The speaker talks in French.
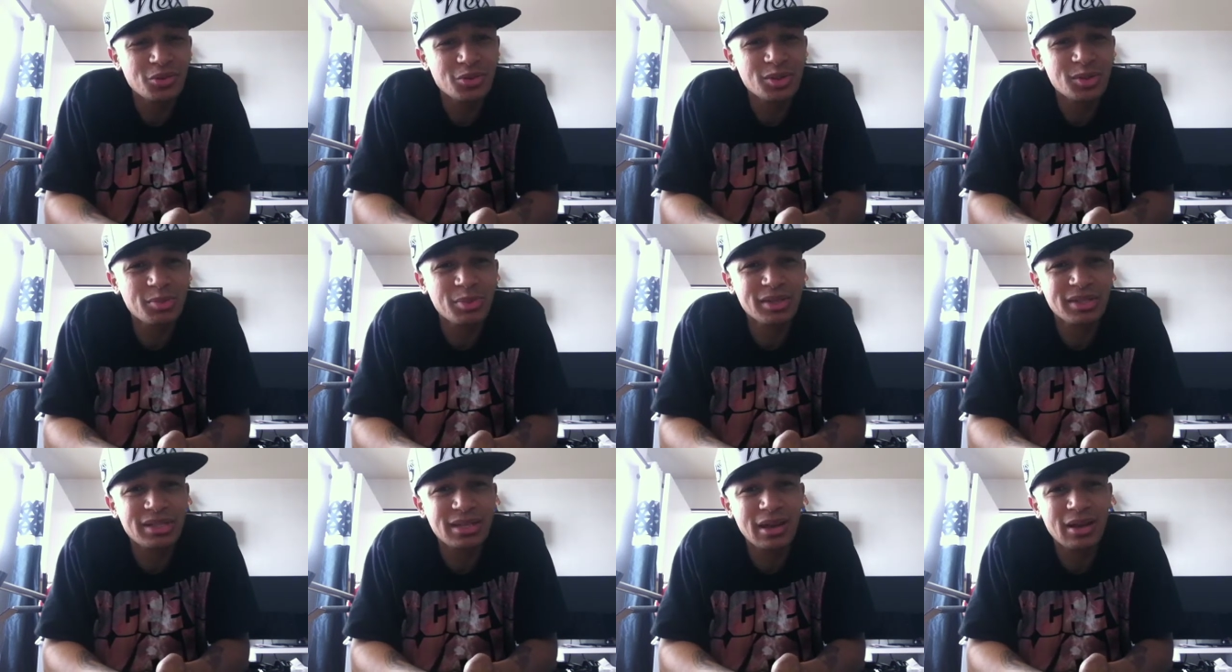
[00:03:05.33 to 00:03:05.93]

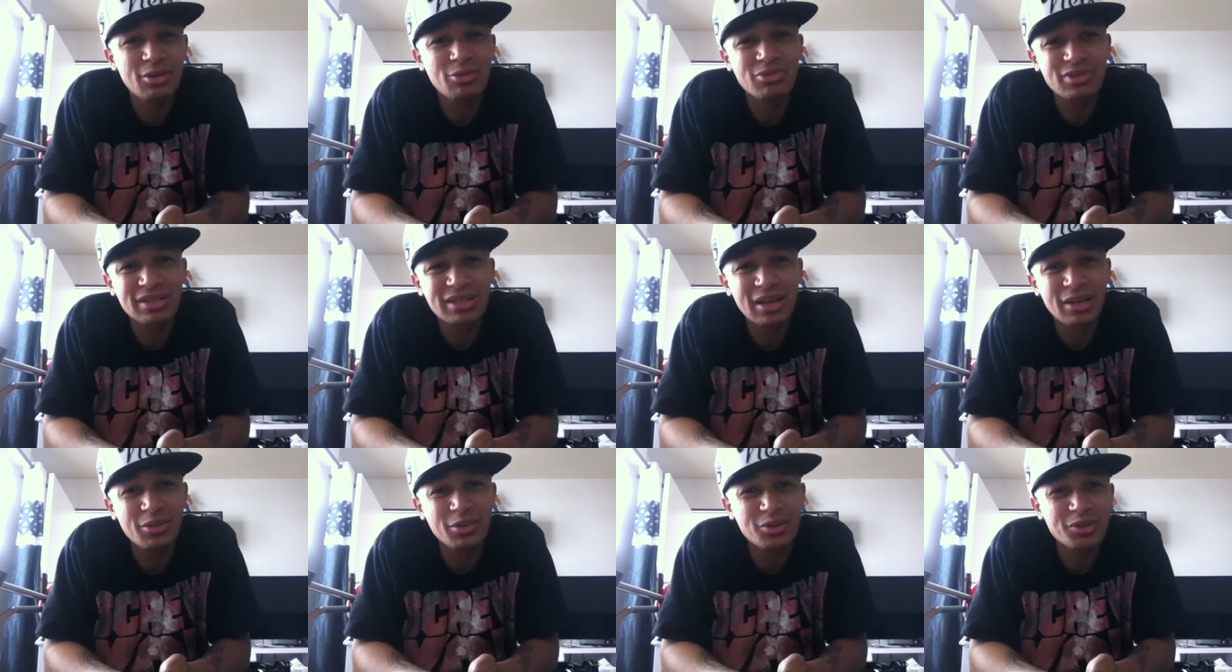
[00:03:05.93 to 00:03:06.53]
spécial
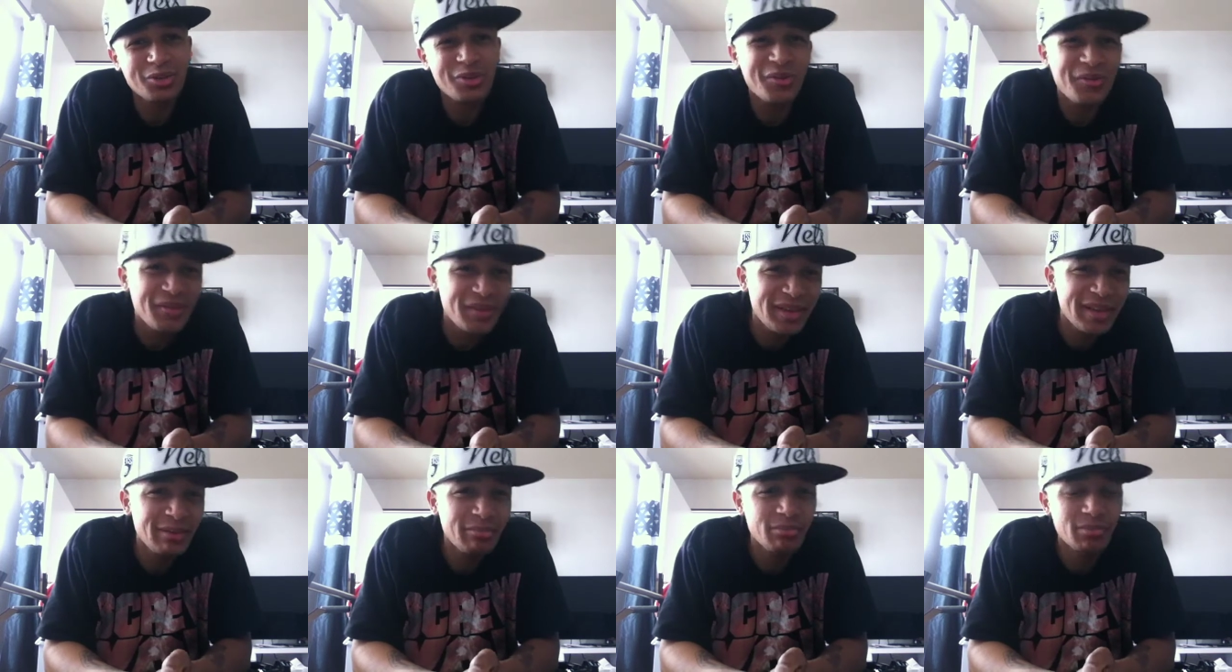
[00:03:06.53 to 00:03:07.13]
concernant ce
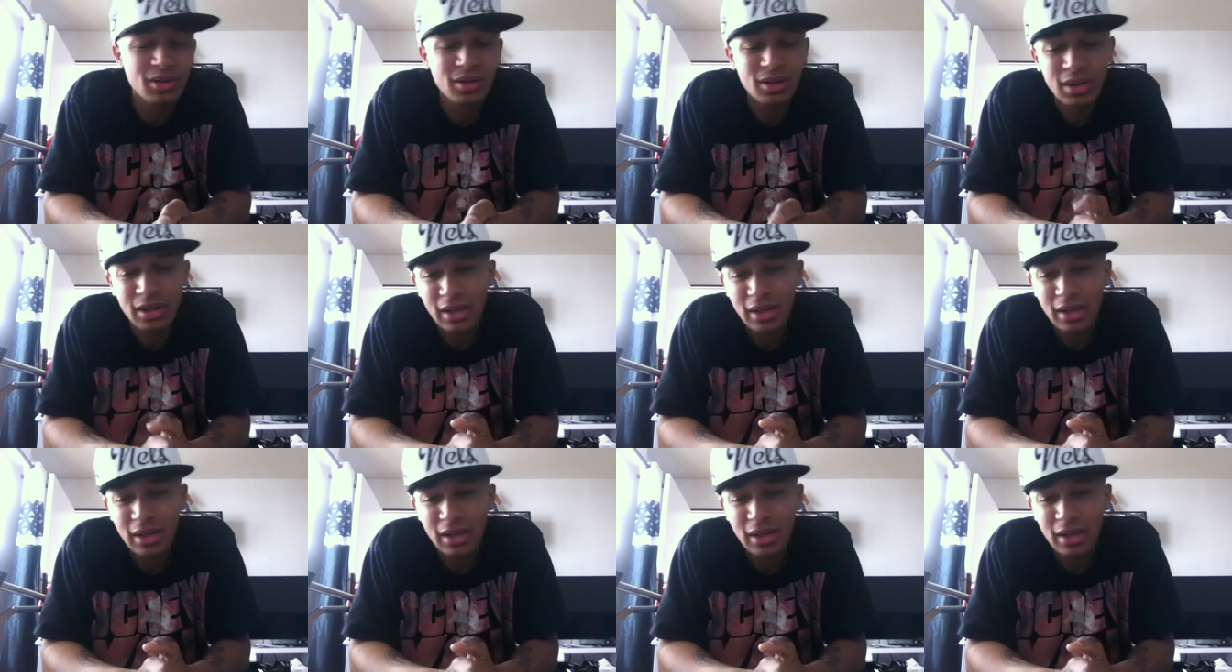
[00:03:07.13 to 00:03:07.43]
film.